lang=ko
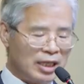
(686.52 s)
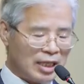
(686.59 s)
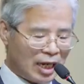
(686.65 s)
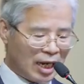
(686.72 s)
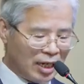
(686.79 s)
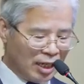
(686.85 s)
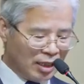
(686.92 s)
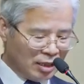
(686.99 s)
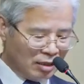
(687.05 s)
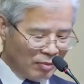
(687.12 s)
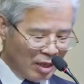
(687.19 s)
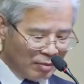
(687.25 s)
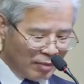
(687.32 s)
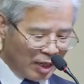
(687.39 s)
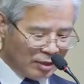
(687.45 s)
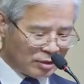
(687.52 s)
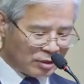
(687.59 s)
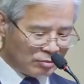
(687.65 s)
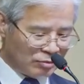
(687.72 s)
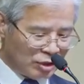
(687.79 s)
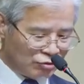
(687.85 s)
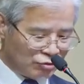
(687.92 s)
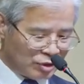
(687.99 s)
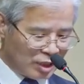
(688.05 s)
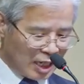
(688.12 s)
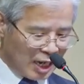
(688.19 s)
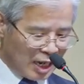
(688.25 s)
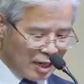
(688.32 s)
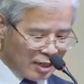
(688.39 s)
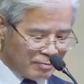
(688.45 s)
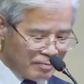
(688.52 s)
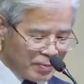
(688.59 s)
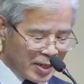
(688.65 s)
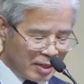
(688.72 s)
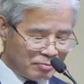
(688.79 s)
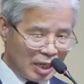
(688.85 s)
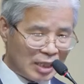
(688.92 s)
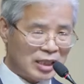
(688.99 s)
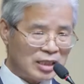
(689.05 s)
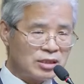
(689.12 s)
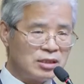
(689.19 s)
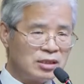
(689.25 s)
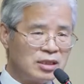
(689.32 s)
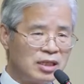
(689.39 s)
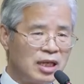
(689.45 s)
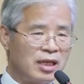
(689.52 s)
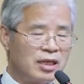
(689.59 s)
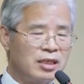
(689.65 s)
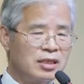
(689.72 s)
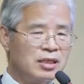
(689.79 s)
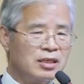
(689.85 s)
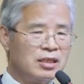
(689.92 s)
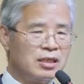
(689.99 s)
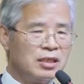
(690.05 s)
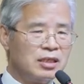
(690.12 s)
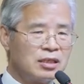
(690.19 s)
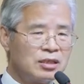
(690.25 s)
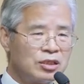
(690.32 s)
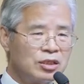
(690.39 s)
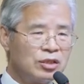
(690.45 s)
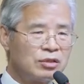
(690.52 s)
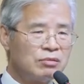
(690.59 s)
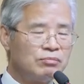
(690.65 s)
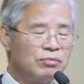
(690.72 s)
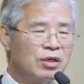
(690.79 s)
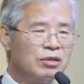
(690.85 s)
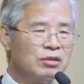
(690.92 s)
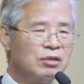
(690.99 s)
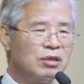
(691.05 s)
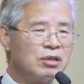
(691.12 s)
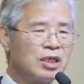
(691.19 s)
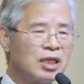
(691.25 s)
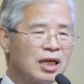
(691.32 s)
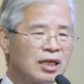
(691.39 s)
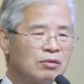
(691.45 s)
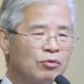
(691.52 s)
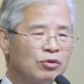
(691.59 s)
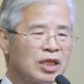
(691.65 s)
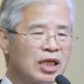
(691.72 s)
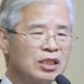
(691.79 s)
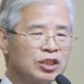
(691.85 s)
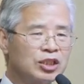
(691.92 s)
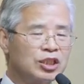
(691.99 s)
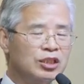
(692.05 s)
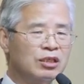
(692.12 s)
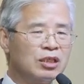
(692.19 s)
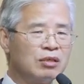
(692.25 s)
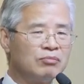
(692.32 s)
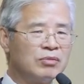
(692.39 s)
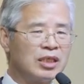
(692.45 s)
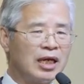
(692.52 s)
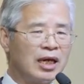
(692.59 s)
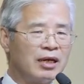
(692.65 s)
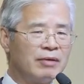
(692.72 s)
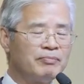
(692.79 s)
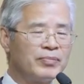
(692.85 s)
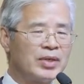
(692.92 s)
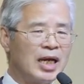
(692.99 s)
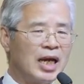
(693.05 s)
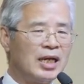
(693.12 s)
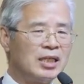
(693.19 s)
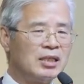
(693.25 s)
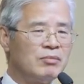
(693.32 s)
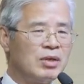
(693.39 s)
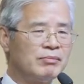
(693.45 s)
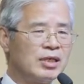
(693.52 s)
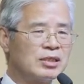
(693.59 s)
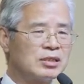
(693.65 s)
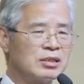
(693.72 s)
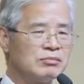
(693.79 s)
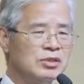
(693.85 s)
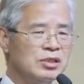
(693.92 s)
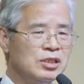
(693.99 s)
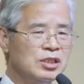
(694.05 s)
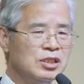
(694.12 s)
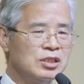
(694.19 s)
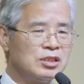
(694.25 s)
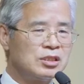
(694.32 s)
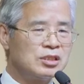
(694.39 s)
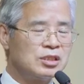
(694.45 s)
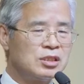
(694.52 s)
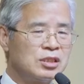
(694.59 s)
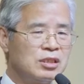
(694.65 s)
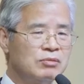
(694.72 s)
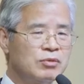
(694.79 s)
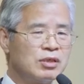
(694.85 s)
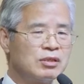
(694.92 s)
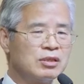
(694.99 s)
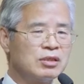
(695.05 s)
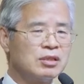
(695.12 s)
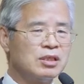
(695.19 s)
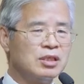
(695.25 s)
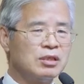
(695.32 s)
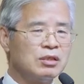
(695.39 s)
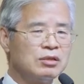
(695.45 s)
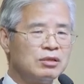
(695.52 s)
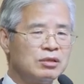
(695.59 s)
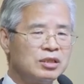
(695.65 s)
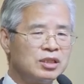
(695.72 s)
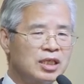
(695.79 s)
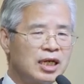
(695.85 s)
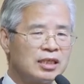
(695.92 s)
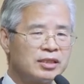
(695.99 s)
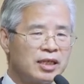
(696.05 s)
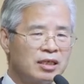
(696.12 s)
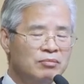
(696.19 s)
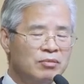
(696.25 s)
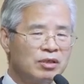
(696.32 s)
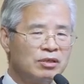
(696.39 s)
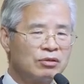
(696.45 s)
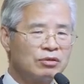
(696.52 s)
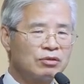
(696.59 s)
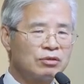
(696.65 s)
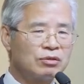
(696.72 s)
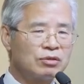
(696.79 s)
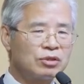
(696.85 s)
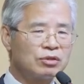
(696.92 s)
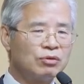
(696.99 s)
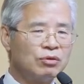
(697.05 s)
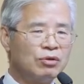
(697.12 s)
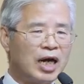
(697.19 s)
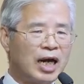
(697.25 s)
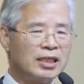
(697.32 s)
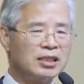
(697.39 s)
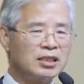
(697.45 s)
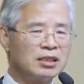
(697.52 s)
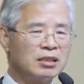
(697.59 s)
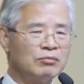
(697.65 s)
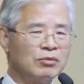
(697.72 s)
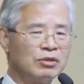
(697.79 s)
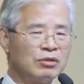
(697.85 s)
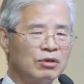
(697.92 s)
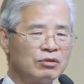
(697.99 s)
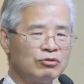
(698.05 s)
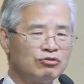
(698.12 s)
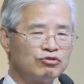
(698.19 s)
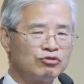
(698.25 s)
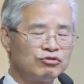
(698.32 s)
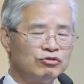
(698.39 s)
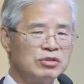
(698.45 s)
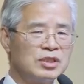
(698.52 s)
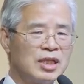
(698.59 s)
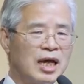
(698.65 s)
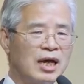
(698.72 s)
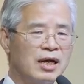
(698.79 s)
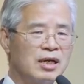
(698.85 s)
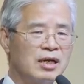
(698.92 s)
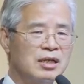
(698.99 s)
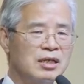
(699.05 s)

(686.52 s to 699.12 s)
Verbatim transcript: 하나님의 말씀을 우리가 받았을 때 그것은 명령이라기보다는 지령입니다. 하나님의 말씀을 지키면은 네가 생명을 얻을 것이고 안 지키면 너는 죽는다.